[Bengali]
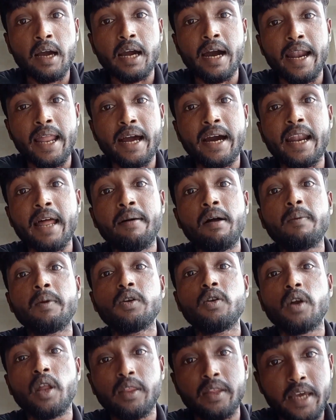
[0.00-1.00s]
কারা কারা আমার
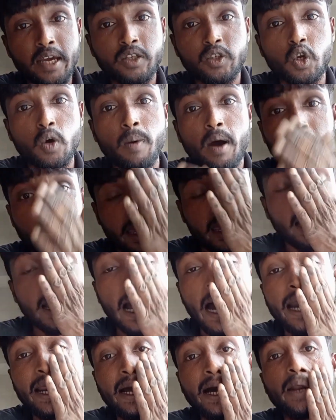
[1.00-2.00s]
ভিডিওটা দেখছো বা
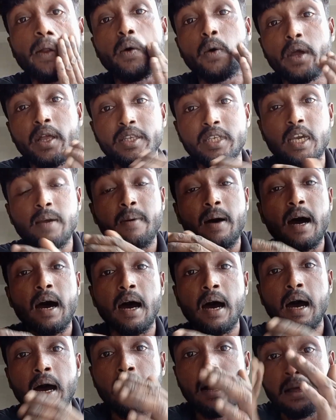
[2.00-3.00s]
কার কার হয়েছে বা
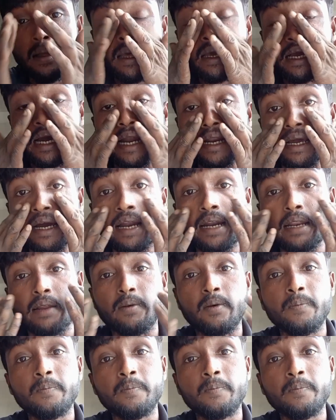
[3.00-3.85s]
কার কার